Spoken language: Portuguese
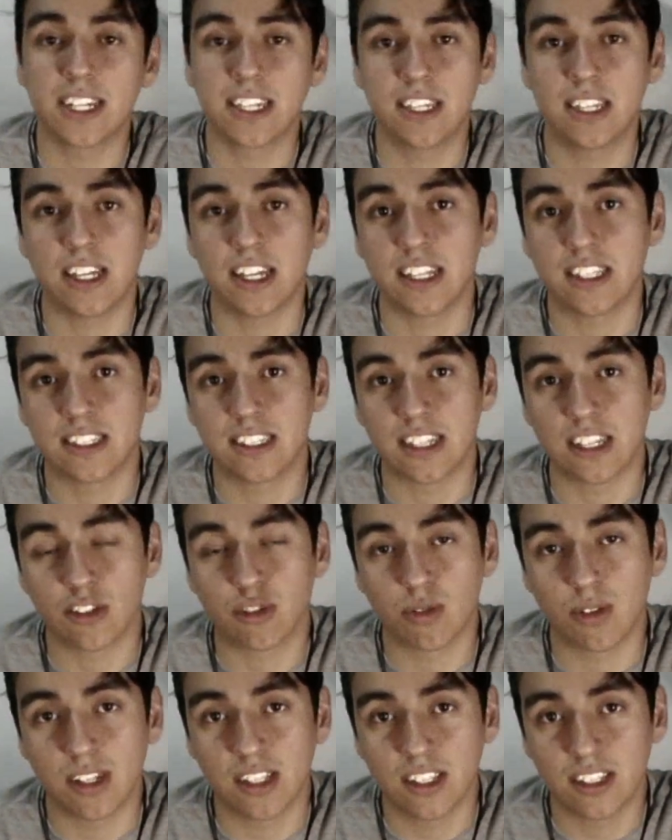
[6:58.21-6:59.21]
que as
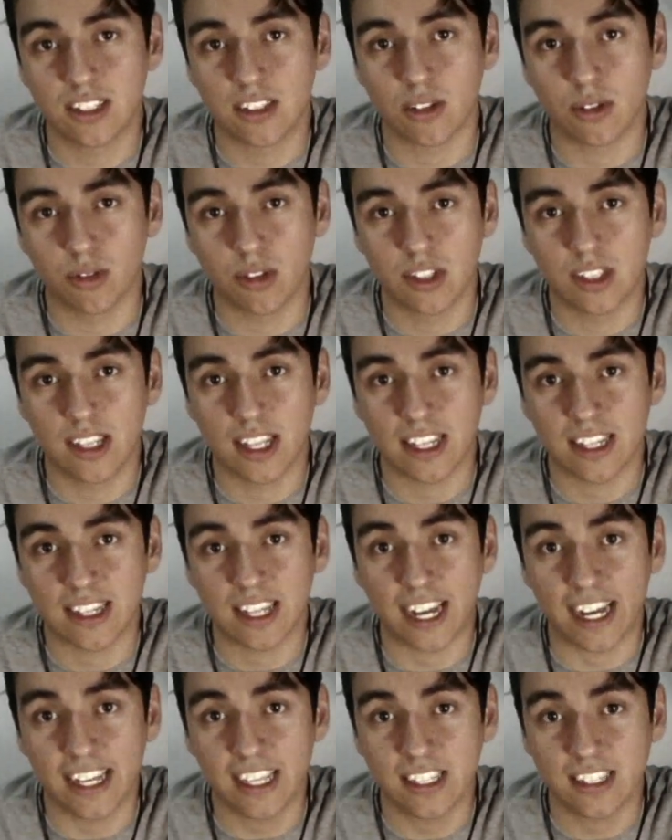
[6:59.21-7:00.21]
nações
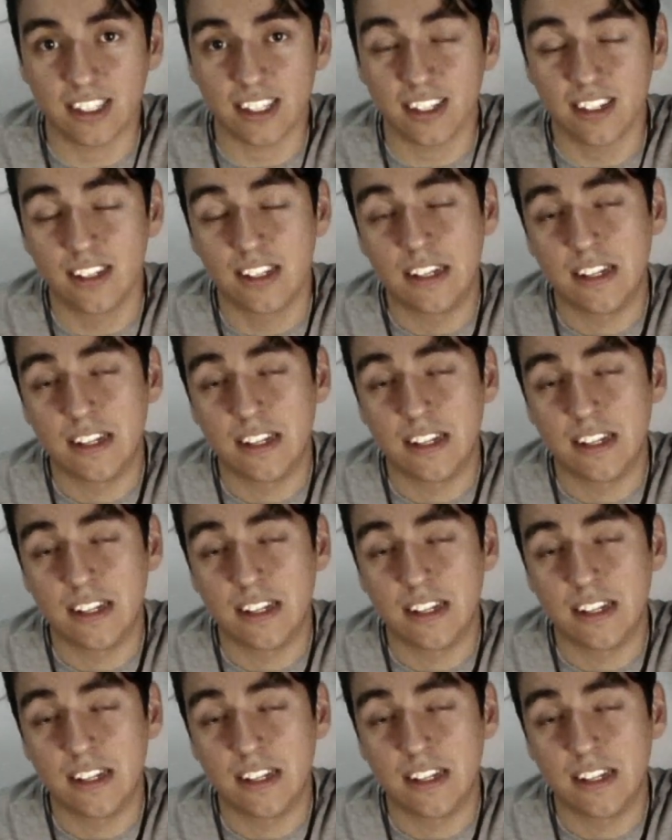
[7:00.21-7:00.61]
ocidentais né,